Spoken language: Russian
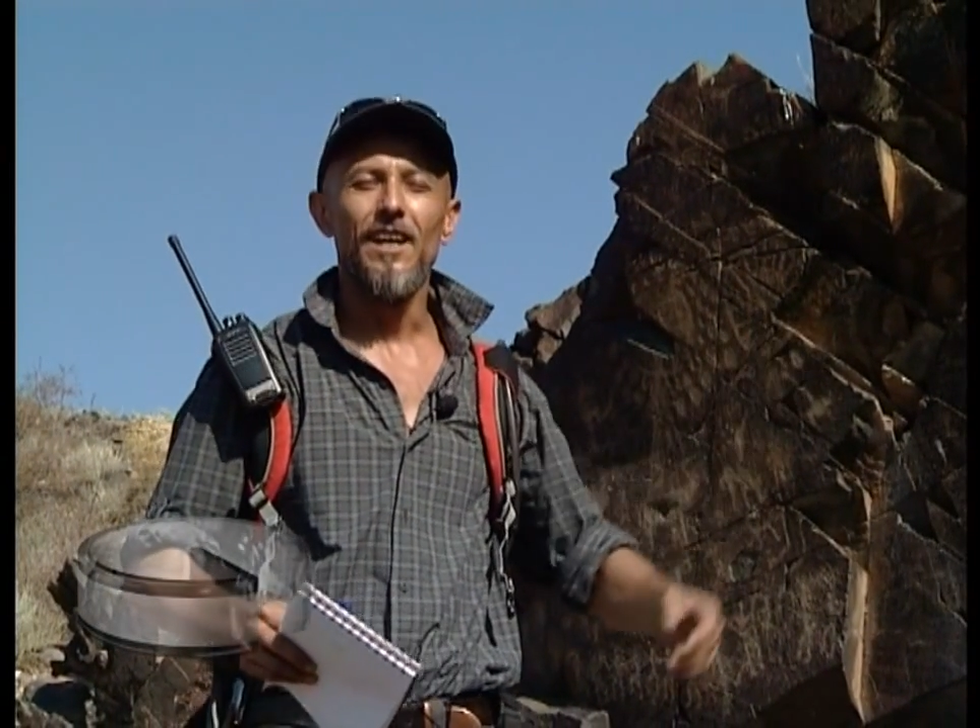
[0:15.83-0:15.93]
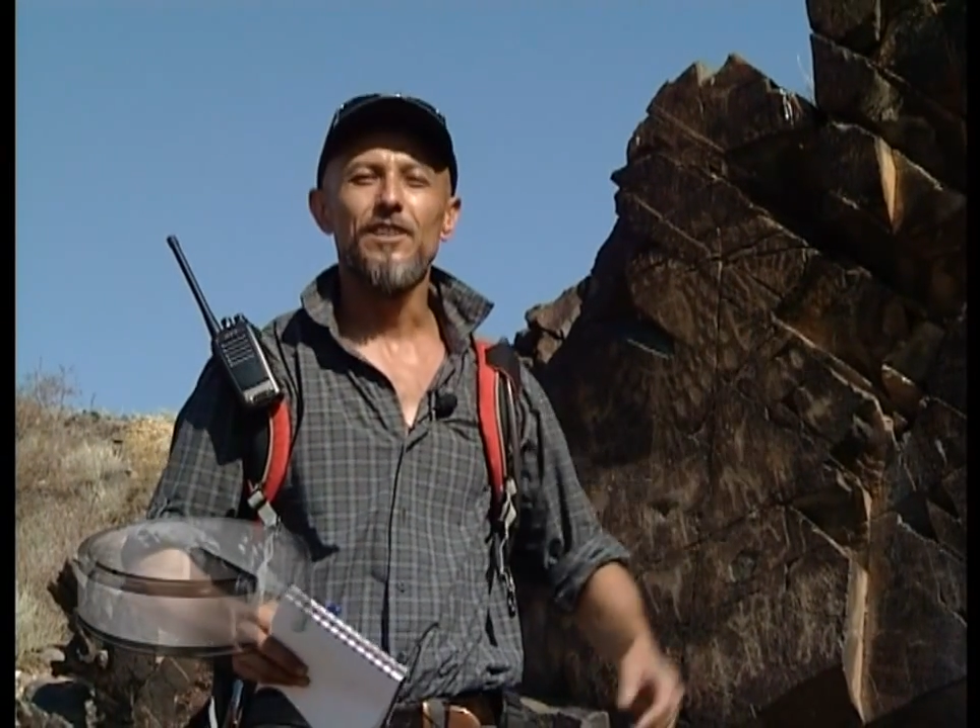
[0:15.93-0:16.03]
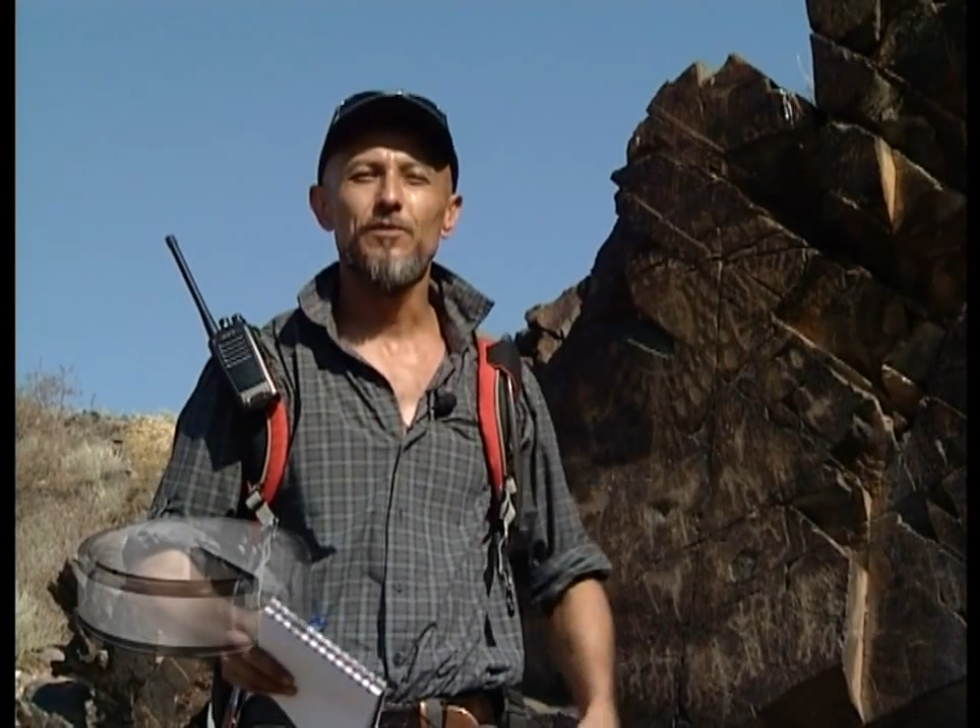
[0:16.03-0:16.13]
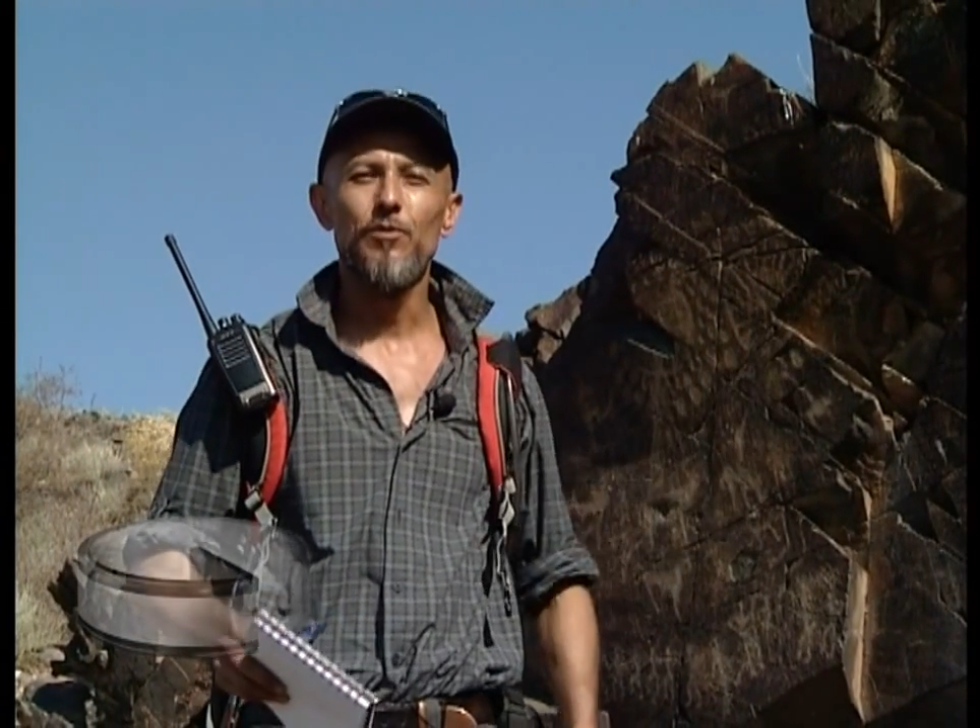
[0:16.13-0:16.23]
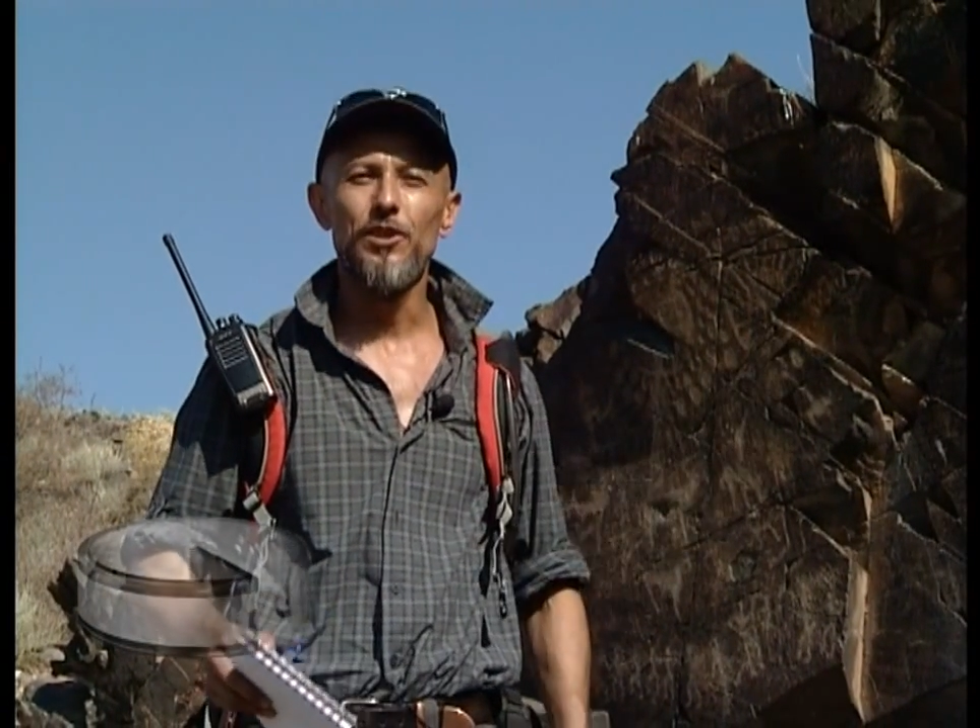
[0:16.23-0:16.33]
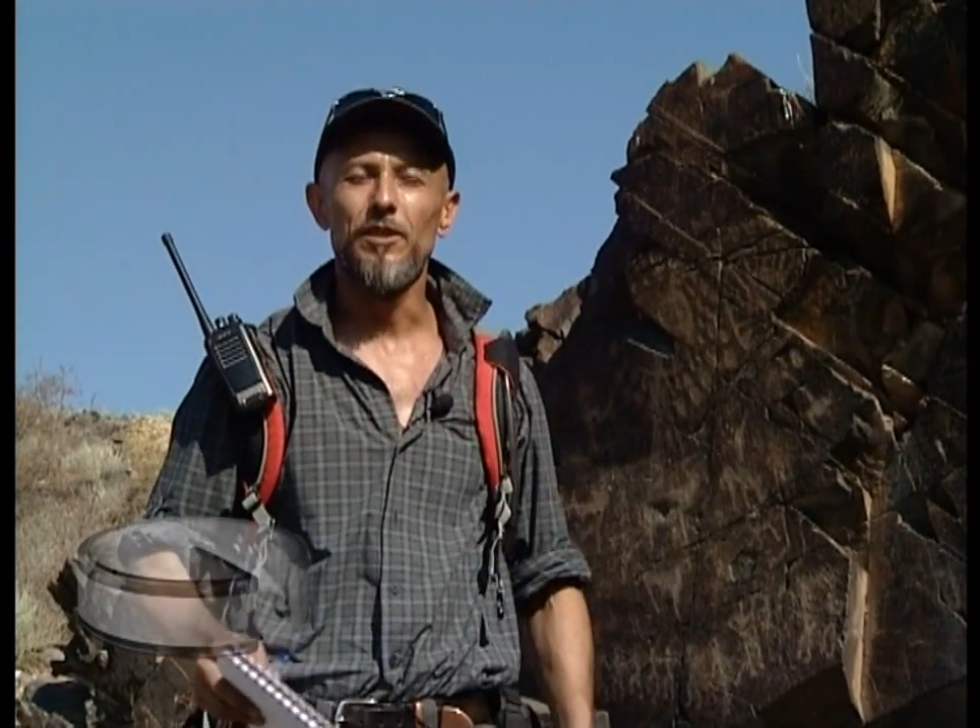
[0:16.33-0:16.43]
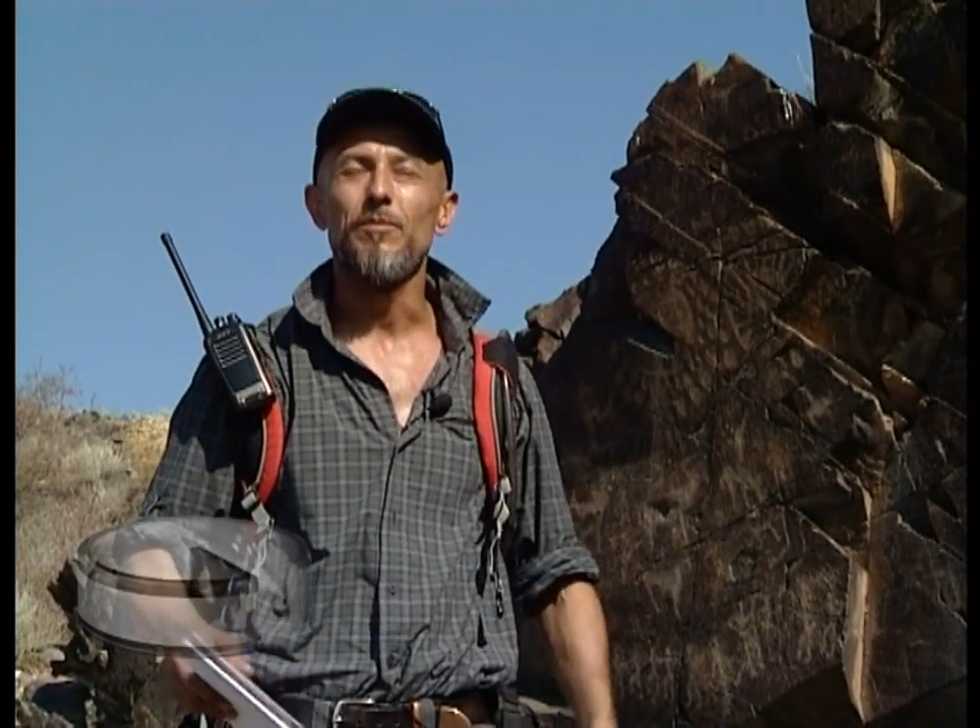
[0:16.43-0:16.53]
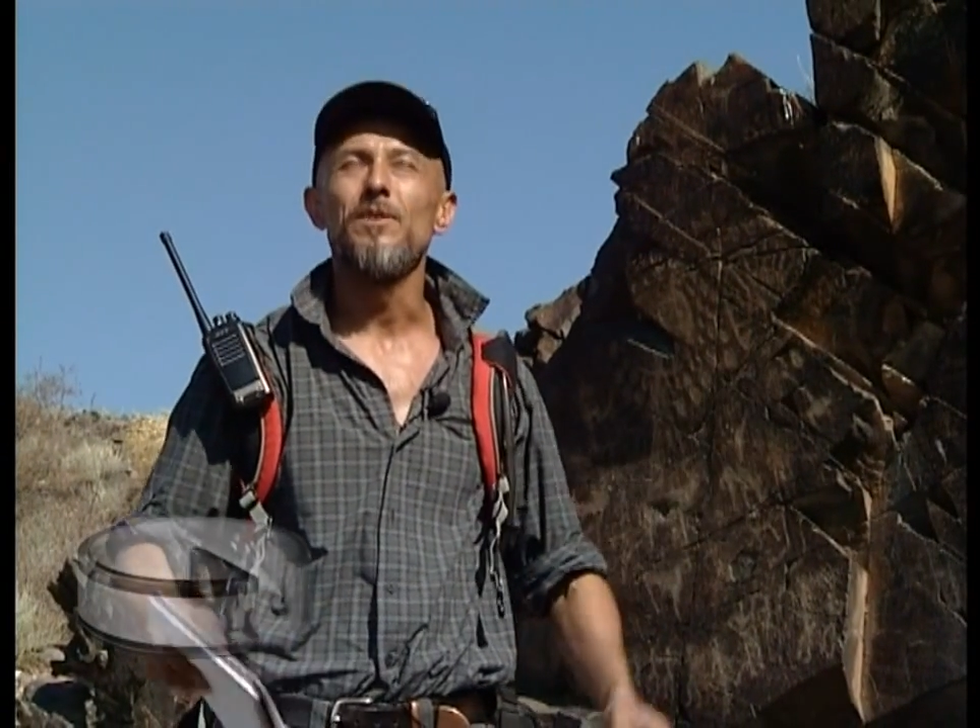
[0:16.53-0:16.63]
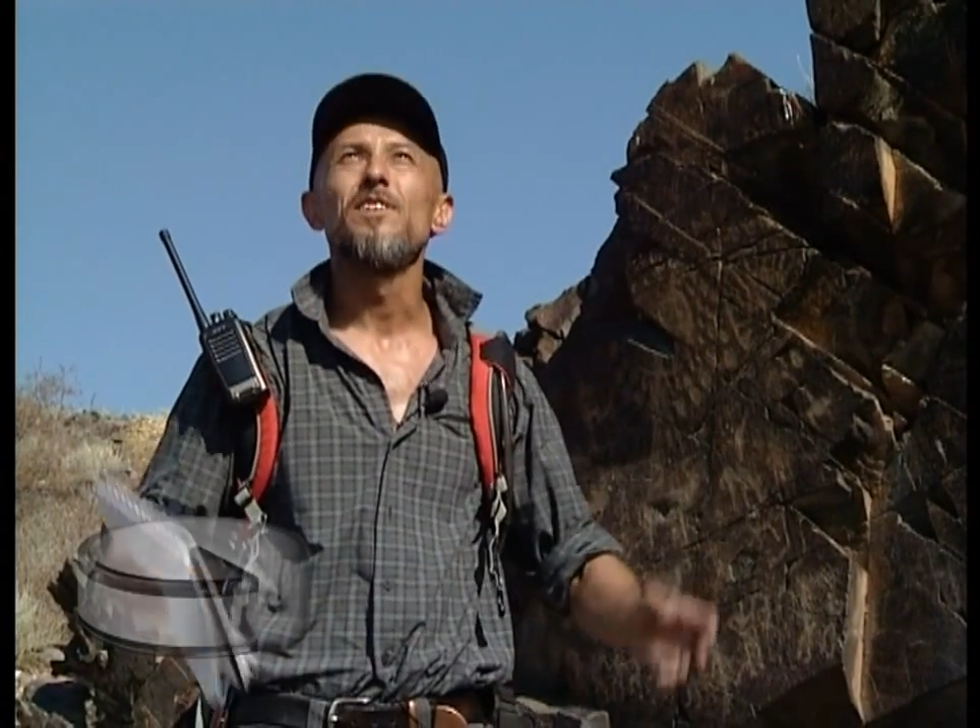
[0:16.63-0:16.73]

а сводом –